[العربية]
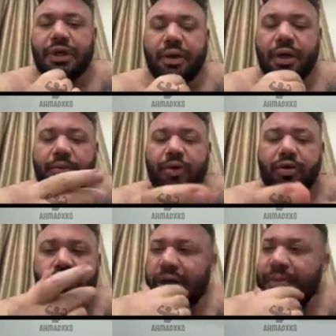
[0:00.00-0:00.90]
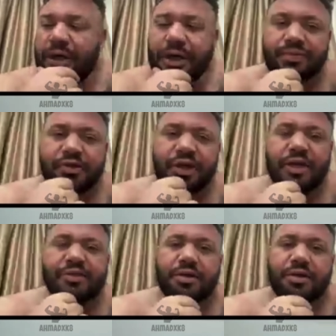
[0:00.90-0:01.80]
اعملوا متابعه للكابتن
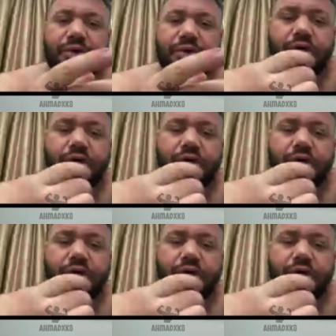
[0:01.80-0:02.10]
عاصم